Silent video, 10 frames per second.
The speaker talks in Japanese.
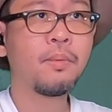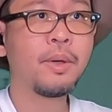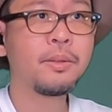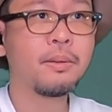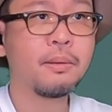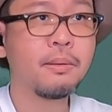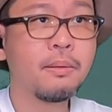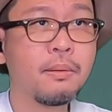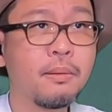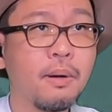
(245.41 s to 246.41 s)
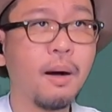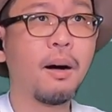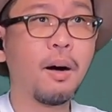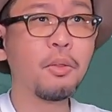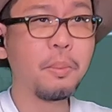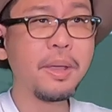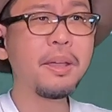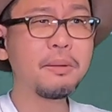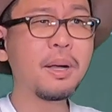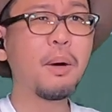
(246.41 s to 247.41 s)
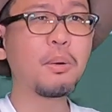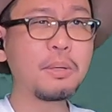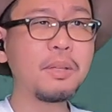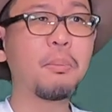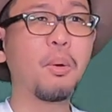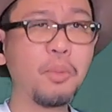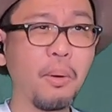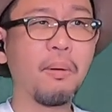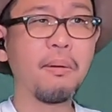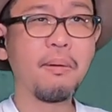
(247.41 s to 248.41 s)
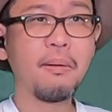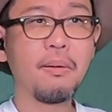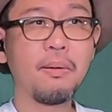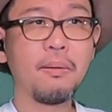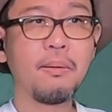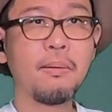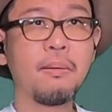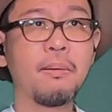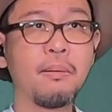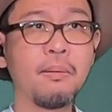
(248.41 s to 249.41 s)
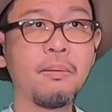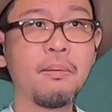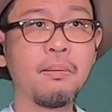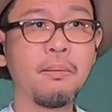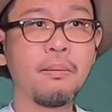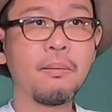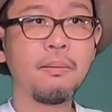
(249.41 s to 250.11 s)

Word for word: 何ああ、あのメールが贈り物うん。